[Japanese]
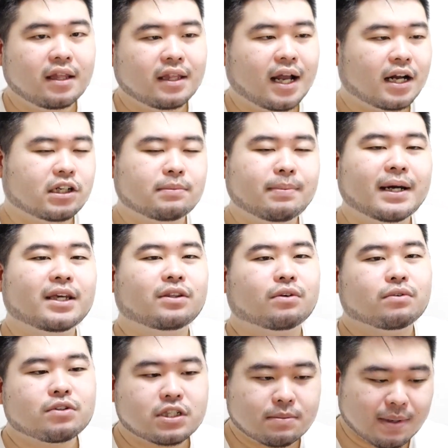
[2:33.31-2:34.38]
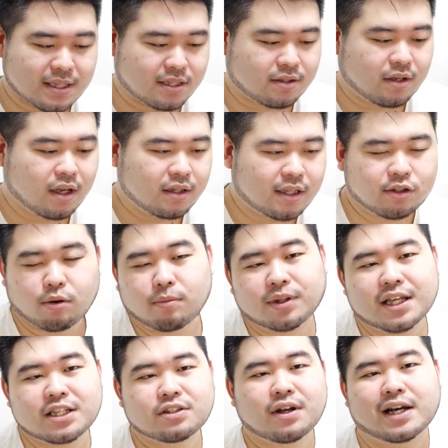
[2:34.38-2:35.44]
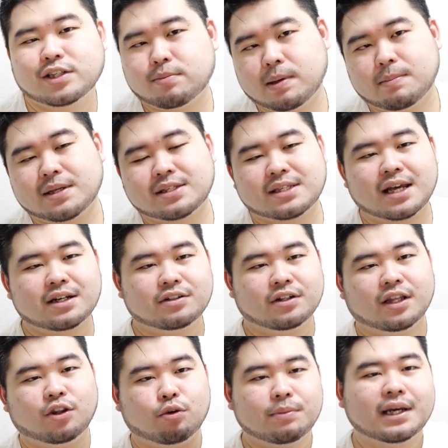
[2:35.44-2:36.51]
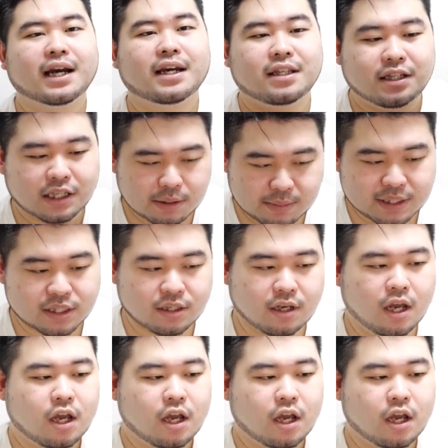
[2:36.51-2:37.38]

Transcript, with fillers: で、アルバイトをします、で、友達と遊びます、サークルで飲み会に行きます、